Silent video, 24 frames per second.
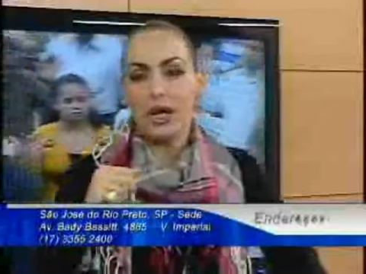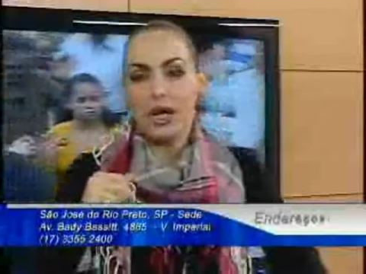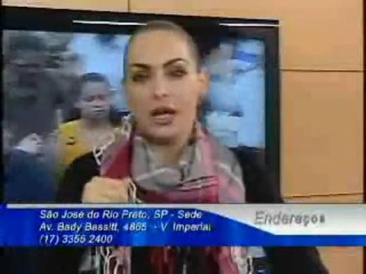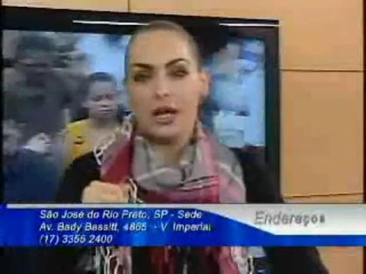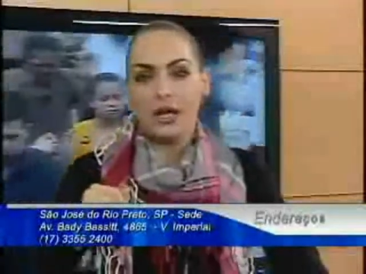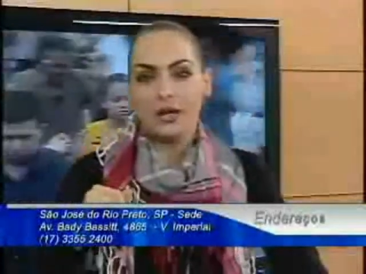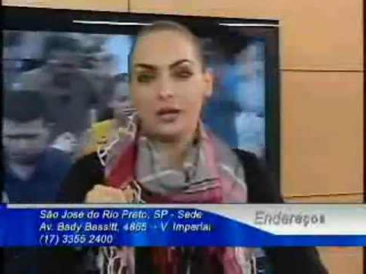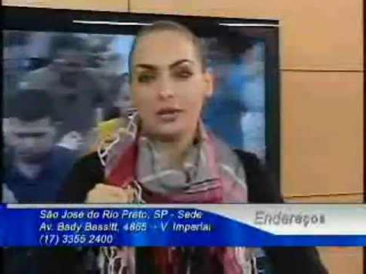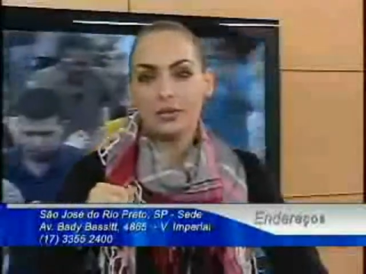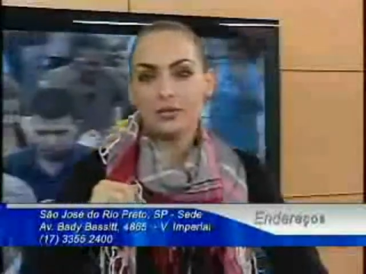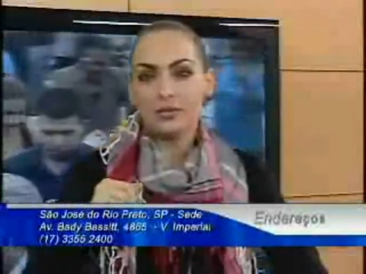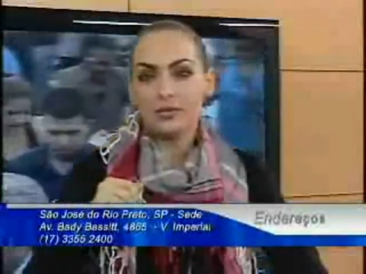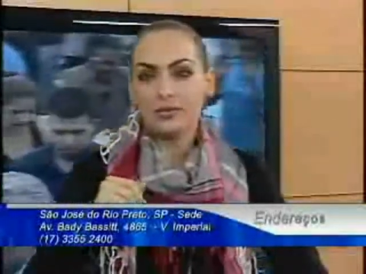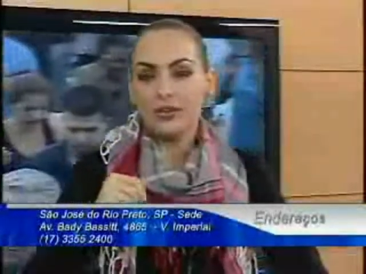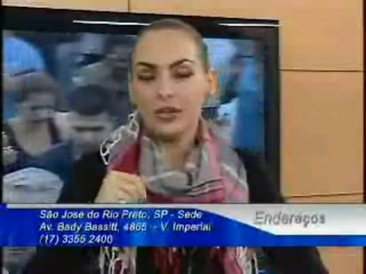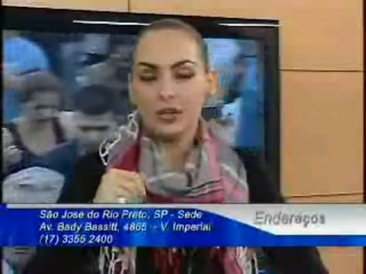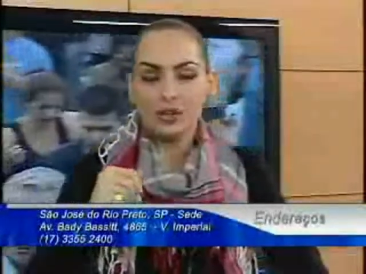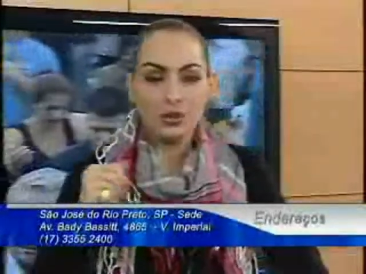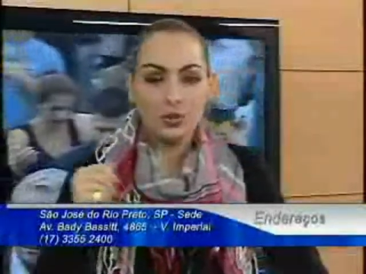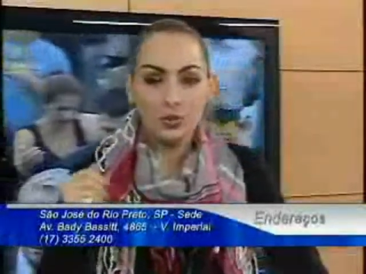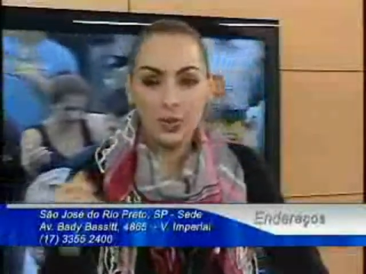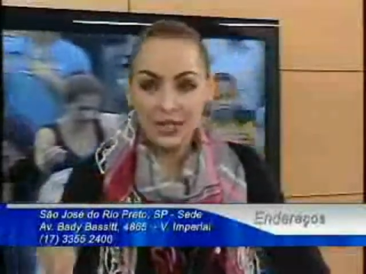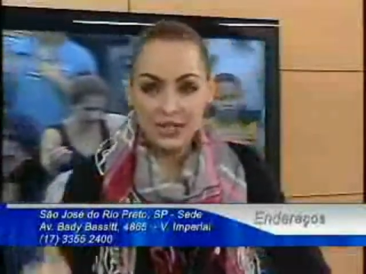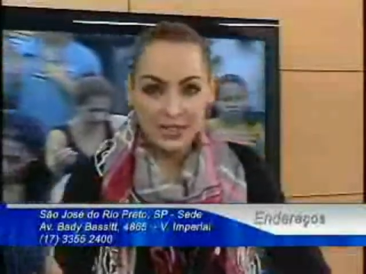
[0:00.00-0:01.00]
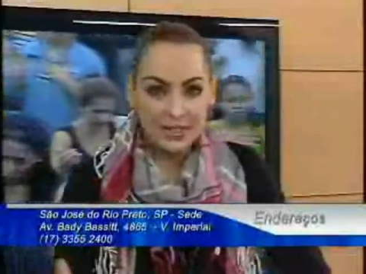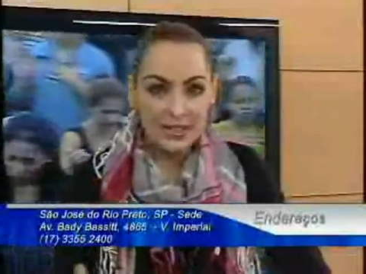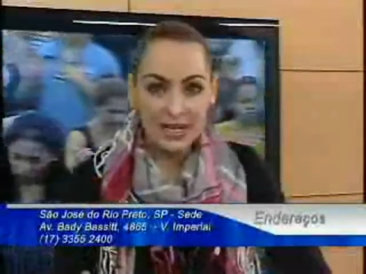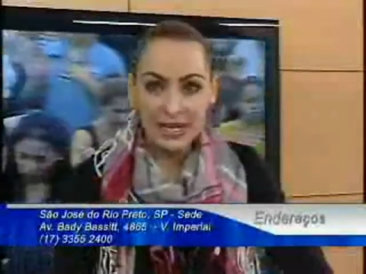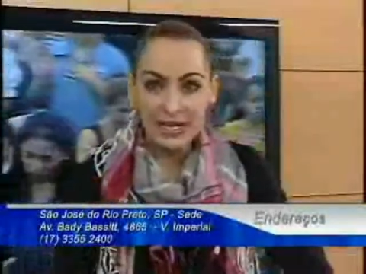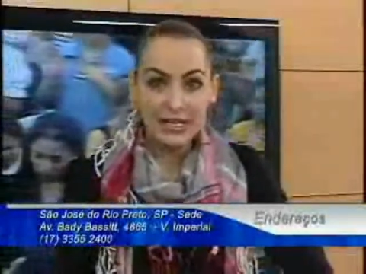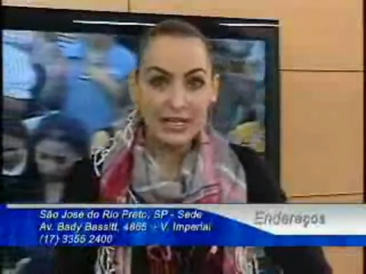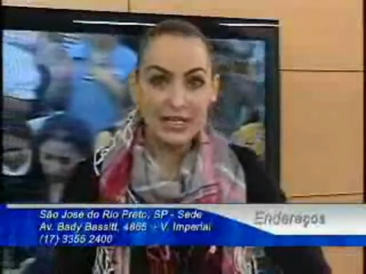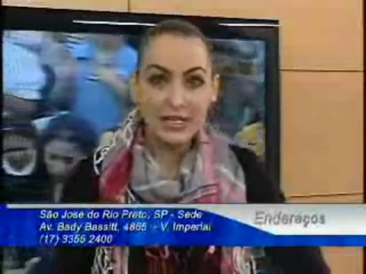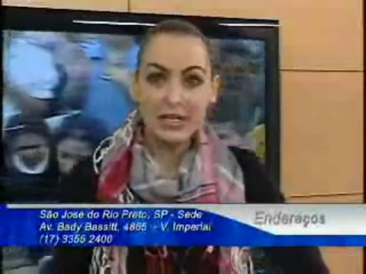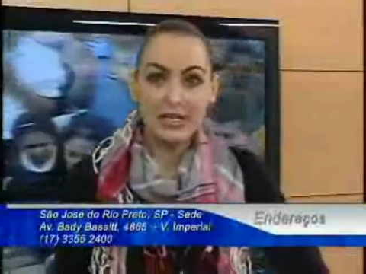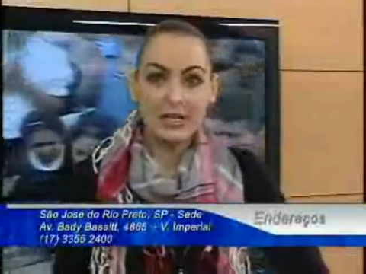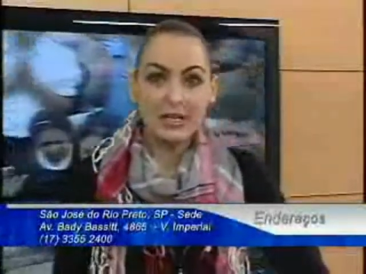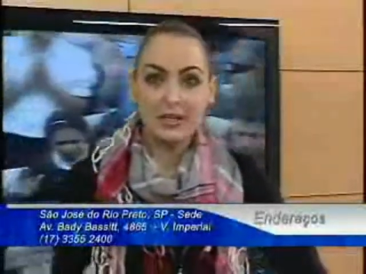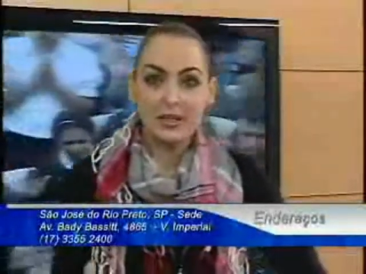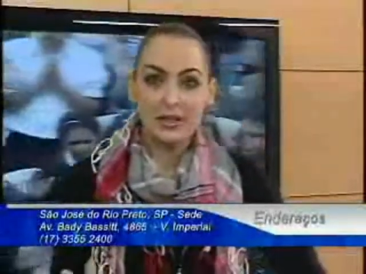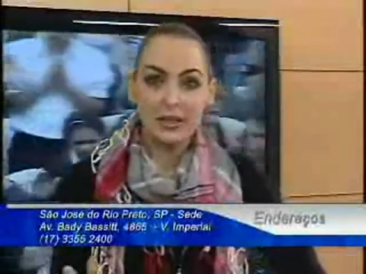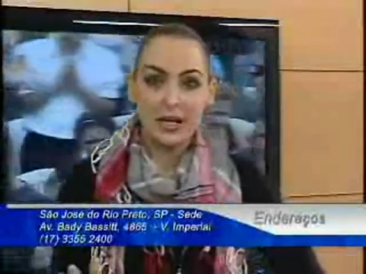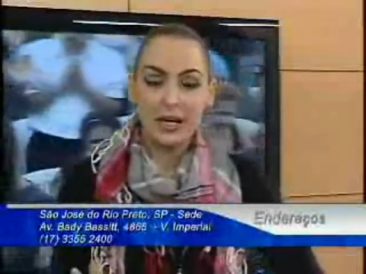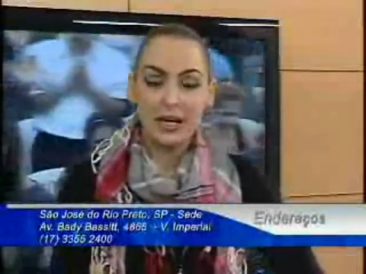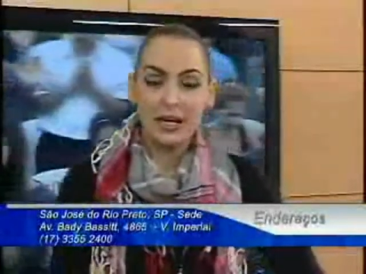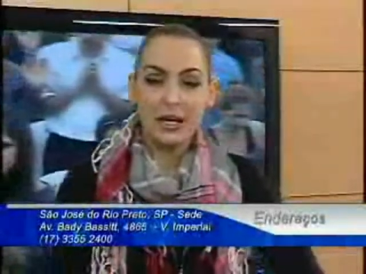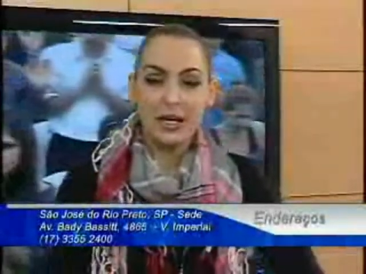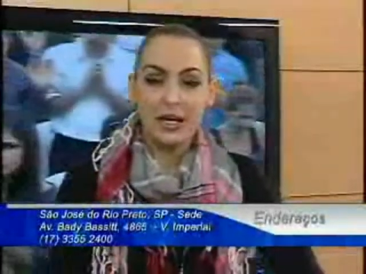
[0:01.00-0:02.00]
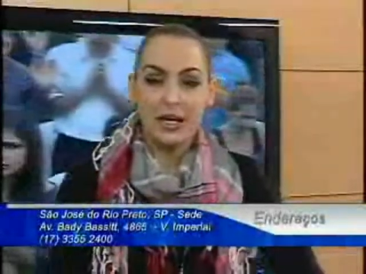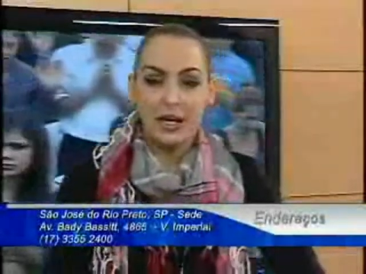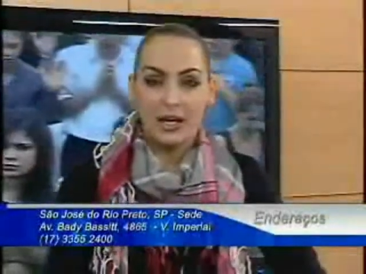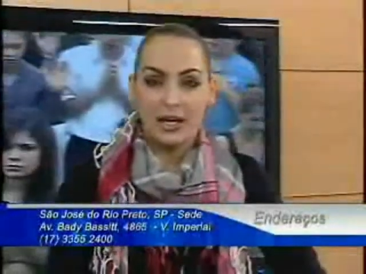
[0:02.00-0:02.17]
eu não vejo mais saída.